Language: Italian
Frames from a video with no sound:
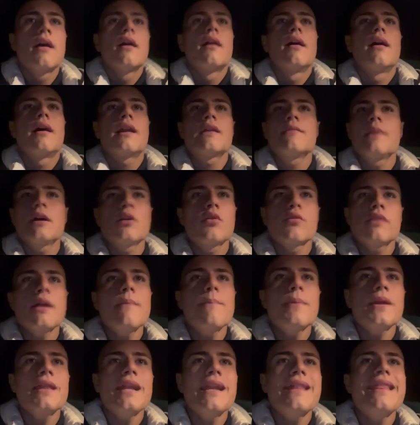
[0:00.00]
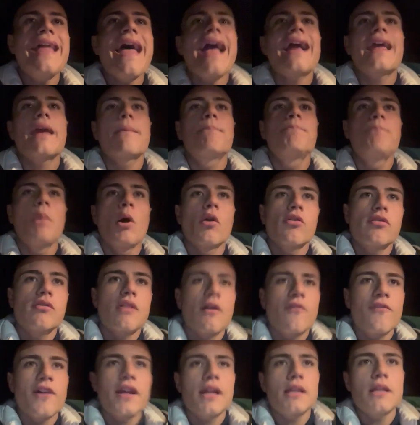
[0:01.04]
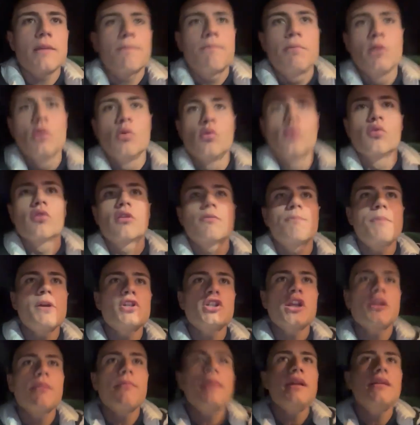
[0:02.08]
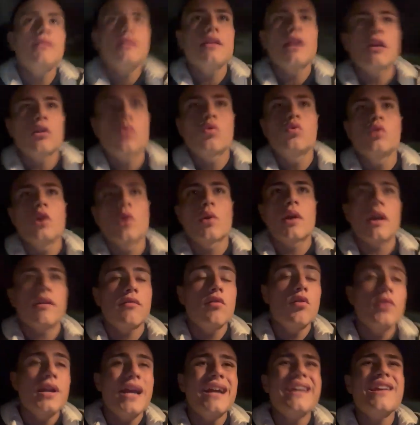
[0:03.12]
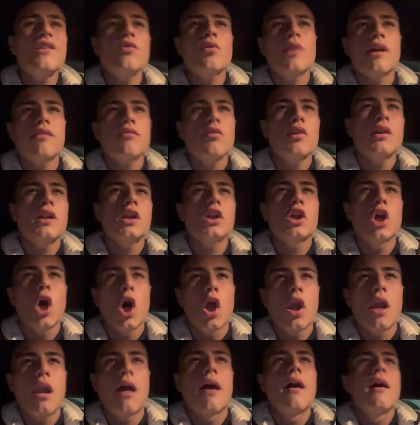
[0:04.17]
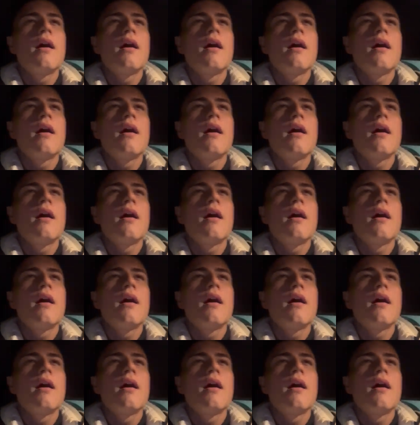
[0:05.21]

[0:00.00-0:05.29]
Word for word: eh, rimango sempre dell'idea che possa fare di più, specialmente in alcune occasioni, anche in occasione del gol,